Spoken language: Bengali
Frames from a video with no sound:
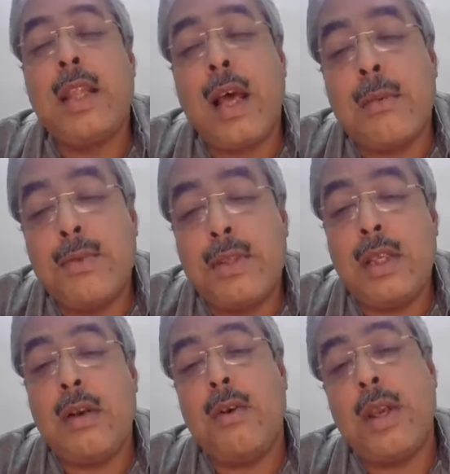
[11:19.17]
তার
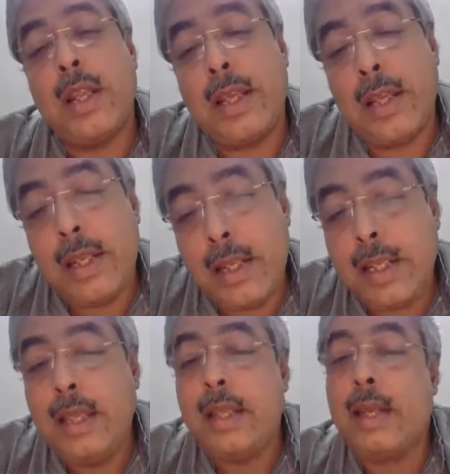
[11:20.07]
মধ্যে অনেকেরই
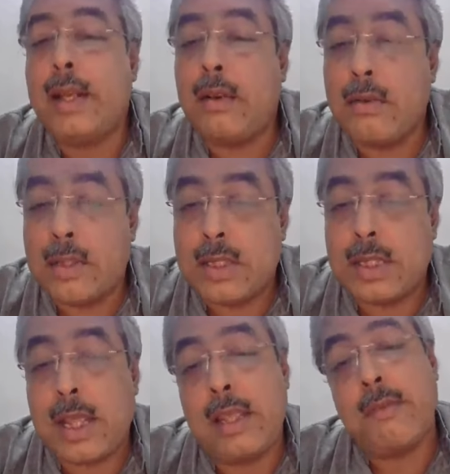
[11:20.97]
এটা হচ্ছে
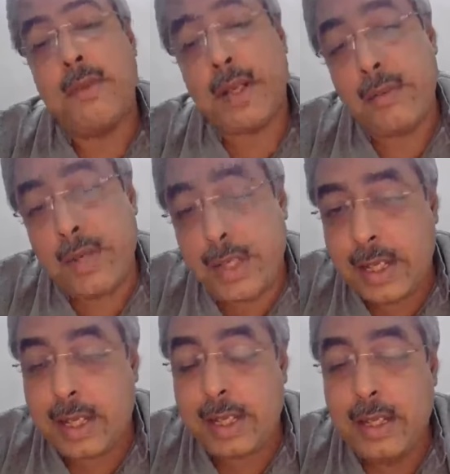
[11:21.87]
তাই ইনফেক্টিভিটি
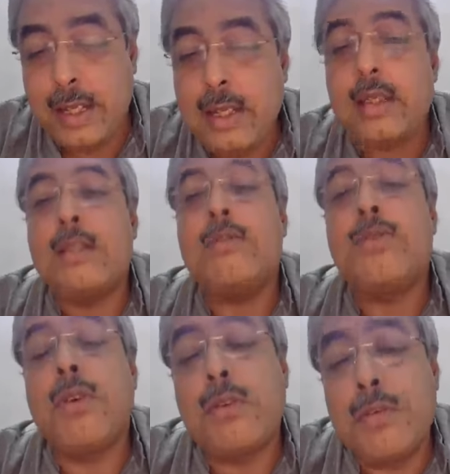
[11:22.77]
হাই কিন্তু
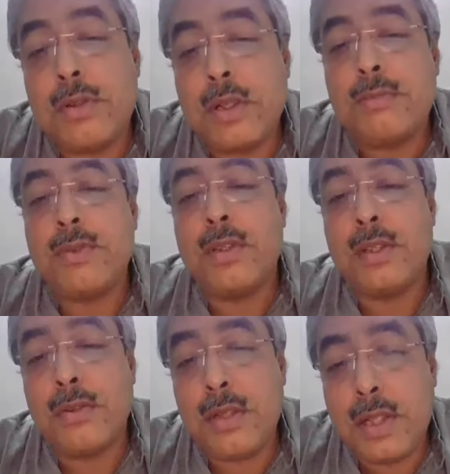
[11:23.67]
যতজনের মধ্যে
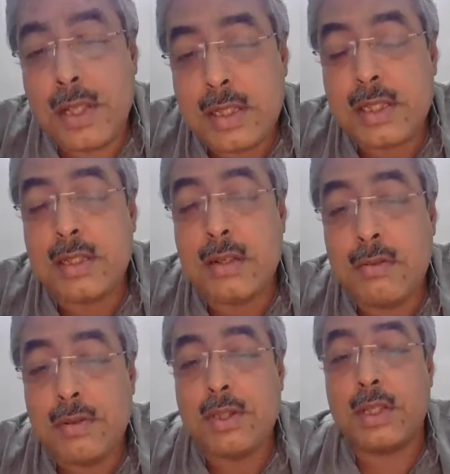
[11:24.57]
শরীরে অ্যান্টিজেনটা
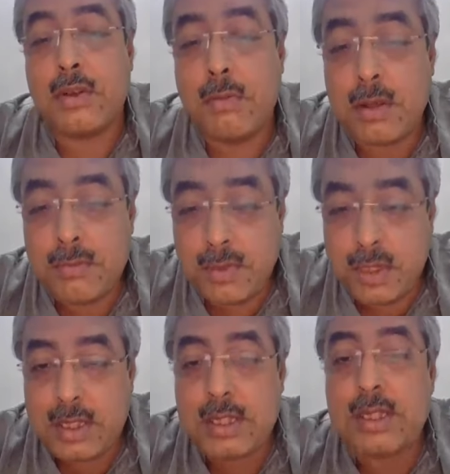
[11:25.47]
ঢুকছে সবার
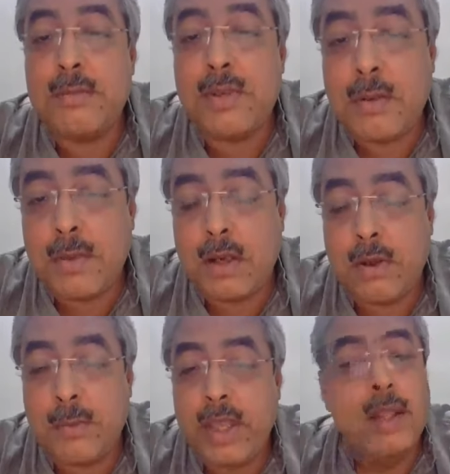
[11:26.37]
মধ্যেই যে সিমটমটা
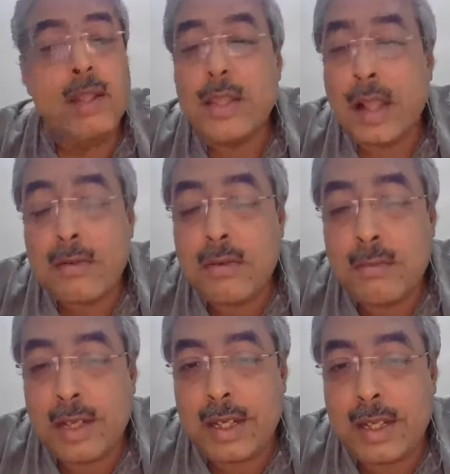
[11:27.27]
হবে তার কোনো
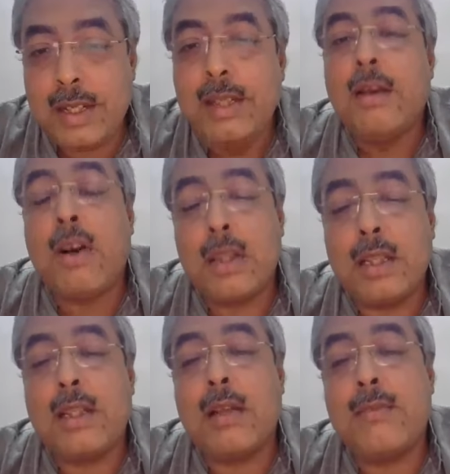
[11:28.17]
মানে নেই
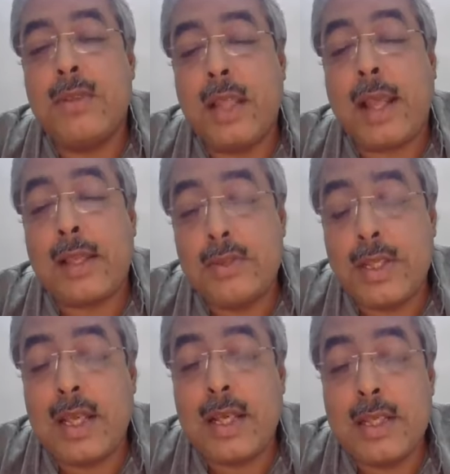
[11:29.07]
অর্থাৎ তার মধ্যে
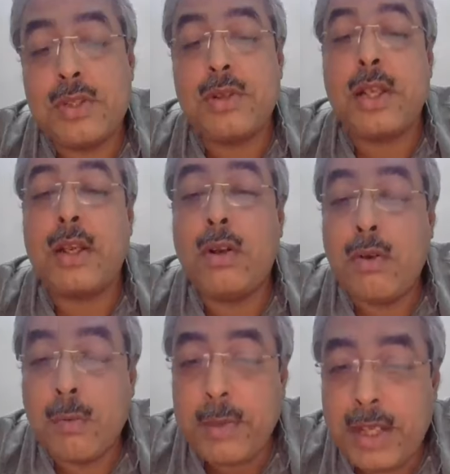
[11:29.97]
অ্যাকচুয়ালি দেখা যাচ্ছে অনেক
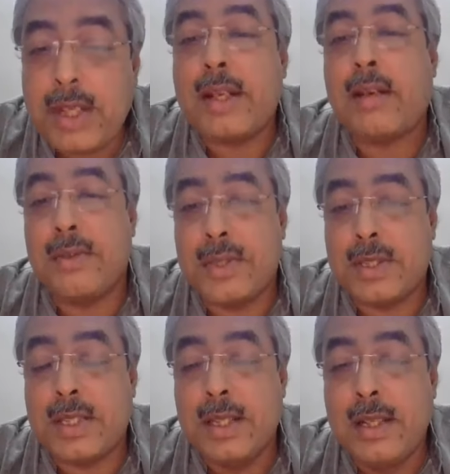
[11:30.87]
কমেরই এটা
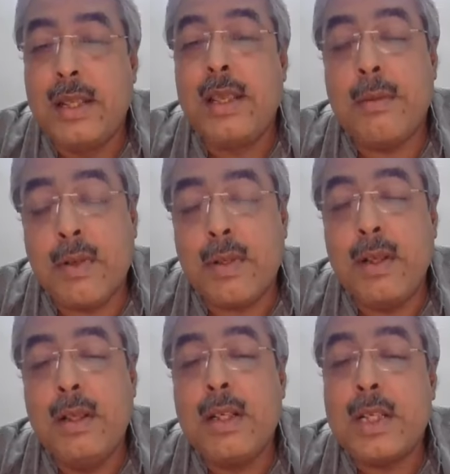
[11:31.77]
হচ্ছে এবং
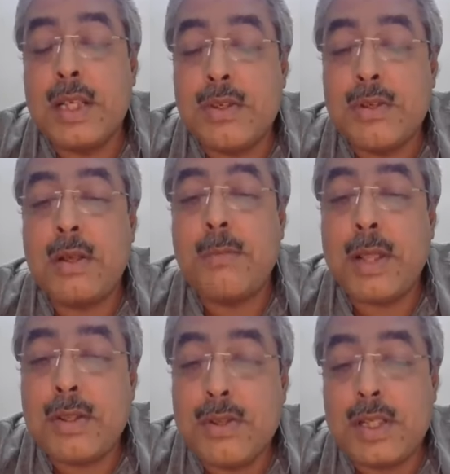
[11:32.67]
সেই জন্য
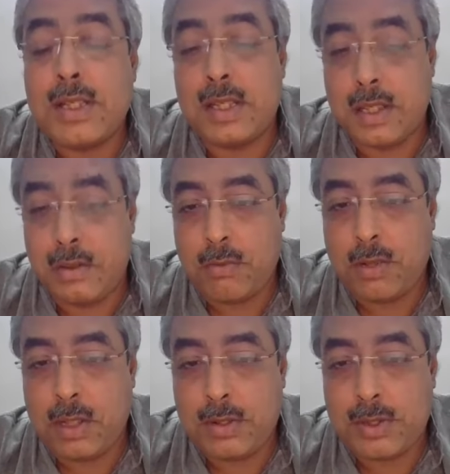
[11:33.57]
প্যাথোজেনিসিটি লো
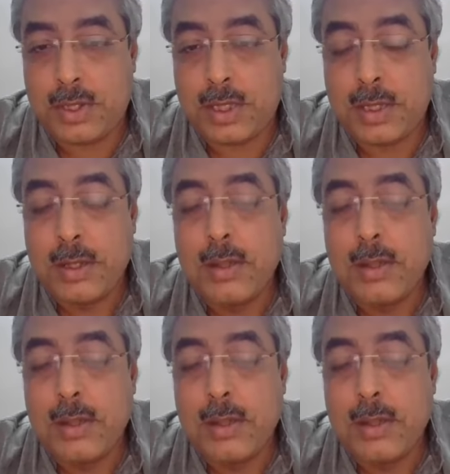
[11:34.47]
বলা হচ্ছে